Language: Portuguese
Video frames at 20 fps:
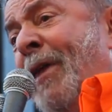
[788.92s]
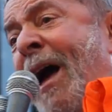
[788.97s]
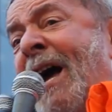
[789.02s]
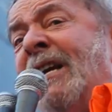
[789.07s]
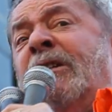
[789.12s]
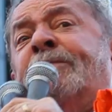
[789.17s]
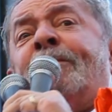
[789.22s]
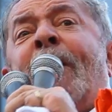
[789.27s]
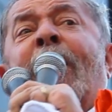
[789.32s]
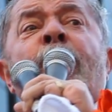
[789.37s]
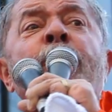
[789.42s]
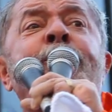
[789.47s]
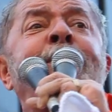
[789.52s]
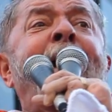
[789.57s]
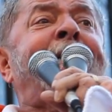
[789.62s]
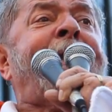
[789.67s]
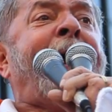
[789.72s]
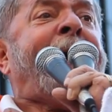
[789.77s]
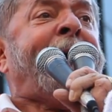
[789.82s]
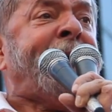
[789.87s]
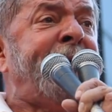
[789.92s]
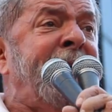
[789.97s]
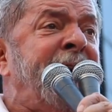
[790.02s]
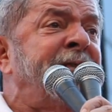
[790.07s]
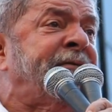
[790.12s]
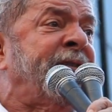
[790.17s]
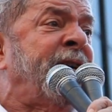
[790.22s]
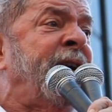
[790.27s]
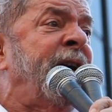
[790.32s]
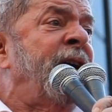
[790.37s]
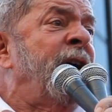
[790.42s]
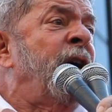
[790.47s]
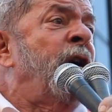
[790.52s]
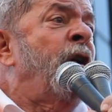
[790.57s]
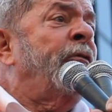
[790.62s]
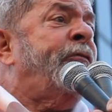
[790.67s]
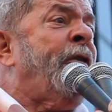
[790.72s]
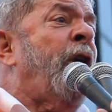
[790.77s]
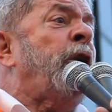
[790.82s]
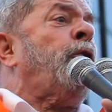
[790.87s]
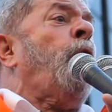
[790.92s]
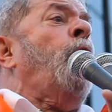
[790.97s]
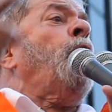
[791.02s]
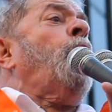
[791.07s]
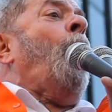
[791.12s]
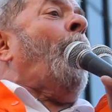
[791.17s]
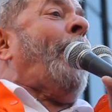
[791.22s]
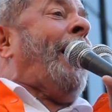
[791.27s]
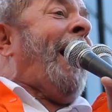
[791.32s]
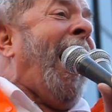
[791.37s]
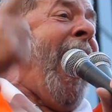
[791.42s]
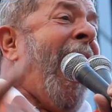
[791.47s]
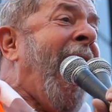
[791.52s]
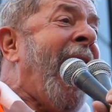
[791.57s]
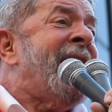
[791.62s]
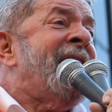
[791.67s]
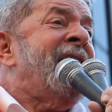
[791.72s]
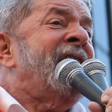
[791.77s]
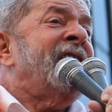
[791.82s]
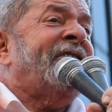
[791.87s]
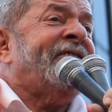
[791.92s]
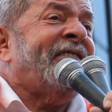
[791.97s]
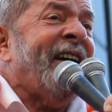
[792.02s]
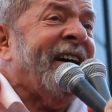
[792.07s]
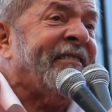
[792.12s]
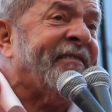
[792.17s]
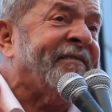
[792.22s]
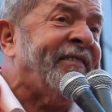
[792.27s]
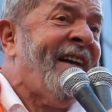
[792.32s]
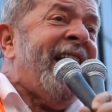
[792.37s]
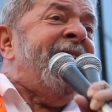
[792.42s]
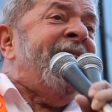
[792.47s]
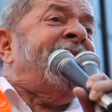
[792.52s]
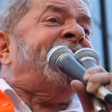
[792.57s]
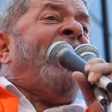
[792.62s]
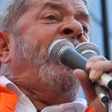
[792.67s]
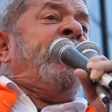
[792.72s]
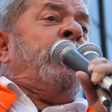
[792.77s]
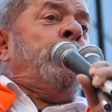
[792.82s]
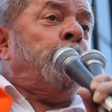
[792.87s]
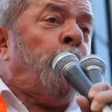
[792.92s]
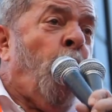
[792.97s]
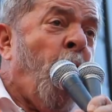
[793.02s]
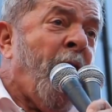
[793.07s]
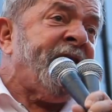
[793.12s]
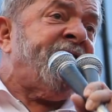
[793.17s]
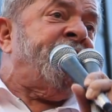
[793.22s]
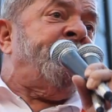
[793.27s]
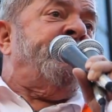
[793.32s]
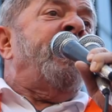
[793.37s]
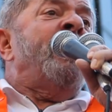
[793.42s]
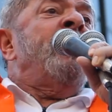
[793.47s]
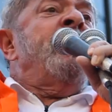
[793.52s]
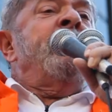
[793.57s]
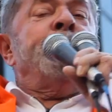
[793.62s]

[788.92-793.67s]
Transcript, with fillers: dele para cuidar da crise foi colocar 62